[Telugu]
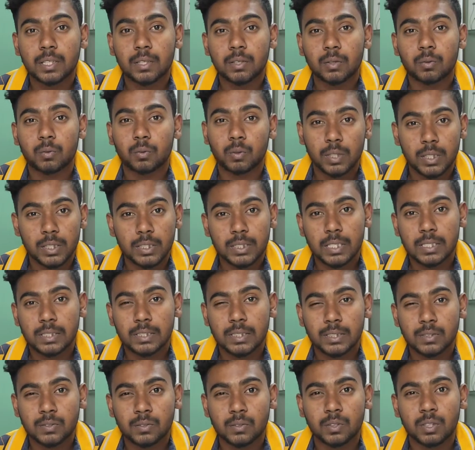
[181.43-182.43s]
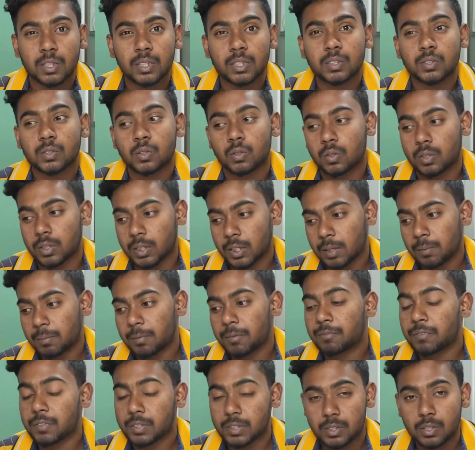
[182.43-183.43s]
అయితే ఉండే ఛాన్సెస్ ఉంది సో
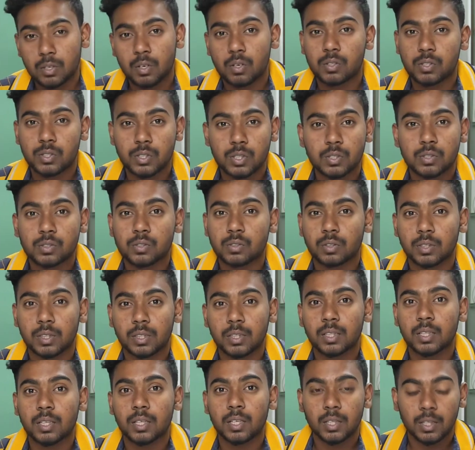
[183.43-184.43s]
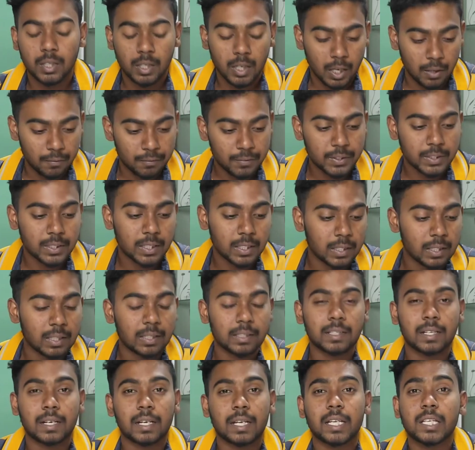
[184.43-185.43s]
రియల్మీ ఫస్ట్ లాంచ్ చేస్తుంది
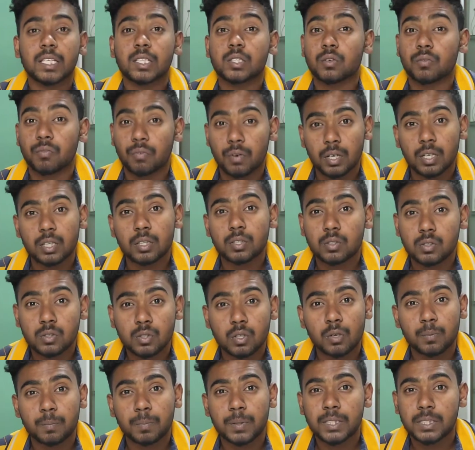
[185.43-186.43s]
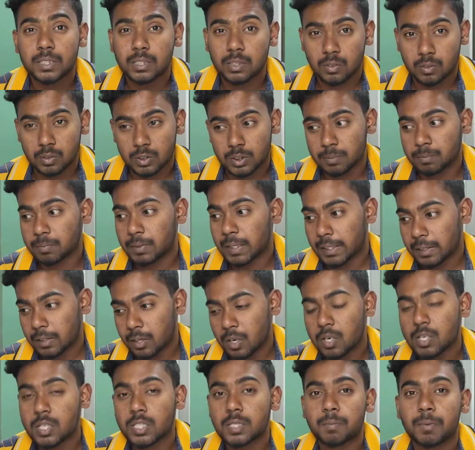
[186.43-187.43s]
అఫీషియల్గా అందరికీ సో ఫార్టీ థౌసండ్ రూపీస్ కొంచెం
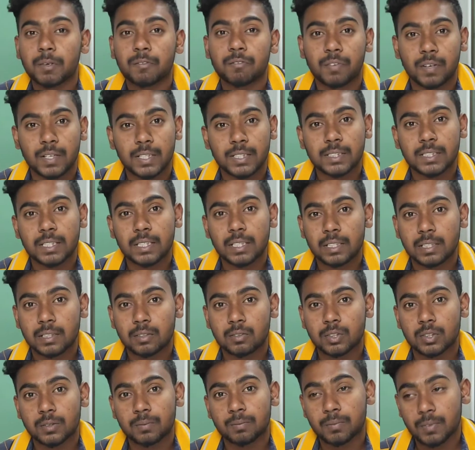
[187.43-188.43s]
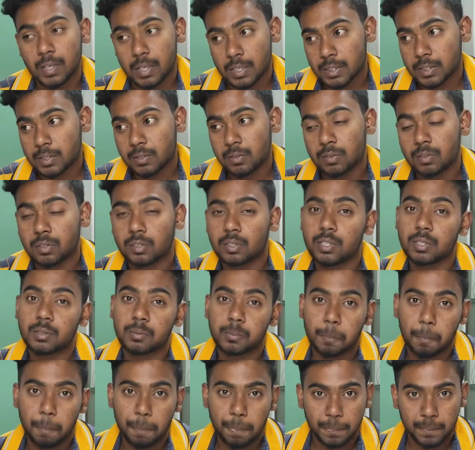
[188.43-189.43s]
టెక్నాలజీ మీకు ఫైవ్ జీ అనేది కొంచెం కాస్ట్లీ ఉంటుంది
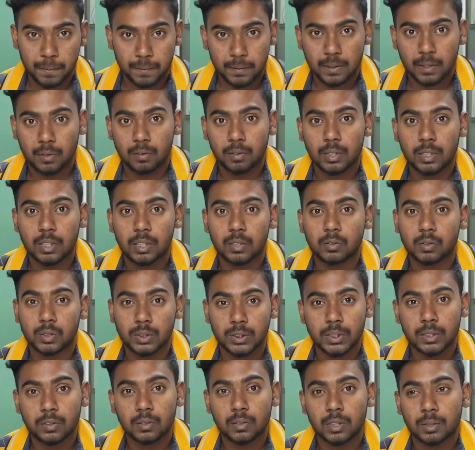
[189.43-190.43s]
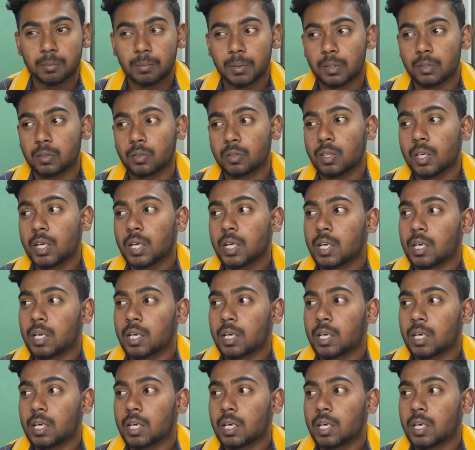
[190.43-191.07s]
తర్వాత వచ్చే కొద్దీ మీకు